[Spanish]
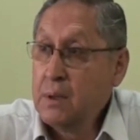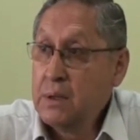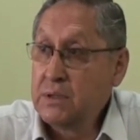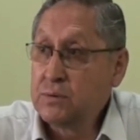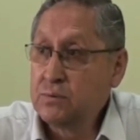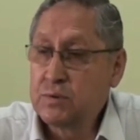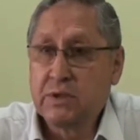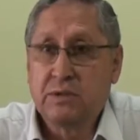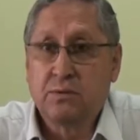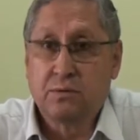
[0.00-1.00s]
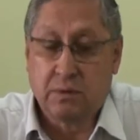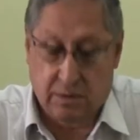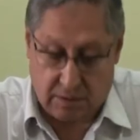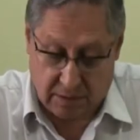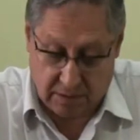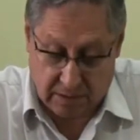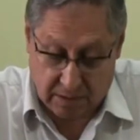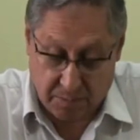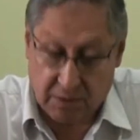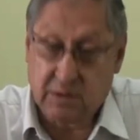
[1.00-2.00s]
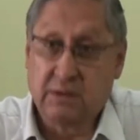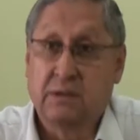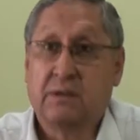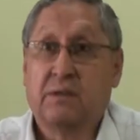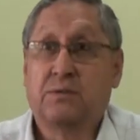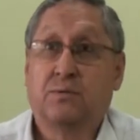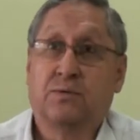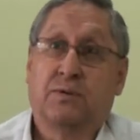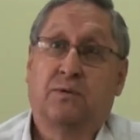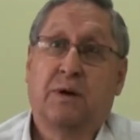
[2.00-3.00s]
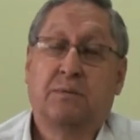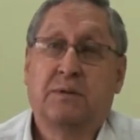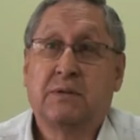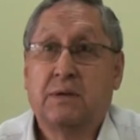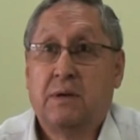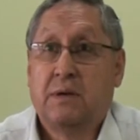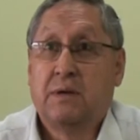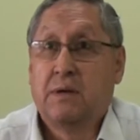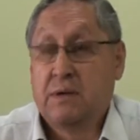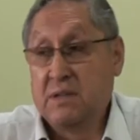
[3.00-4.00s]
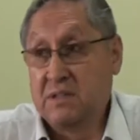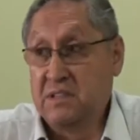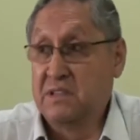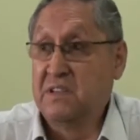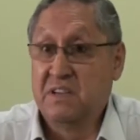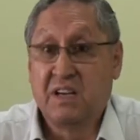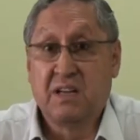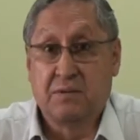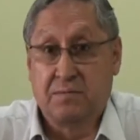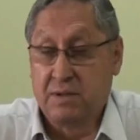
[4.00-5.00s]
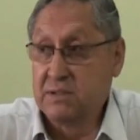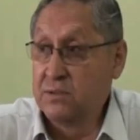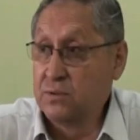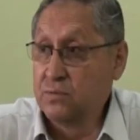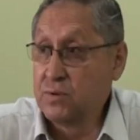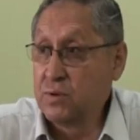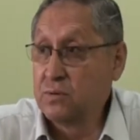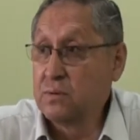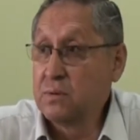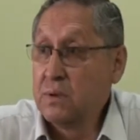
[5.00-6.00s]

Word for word: asuntos que son eh, técnicamente solucionables, diría de fácil solución.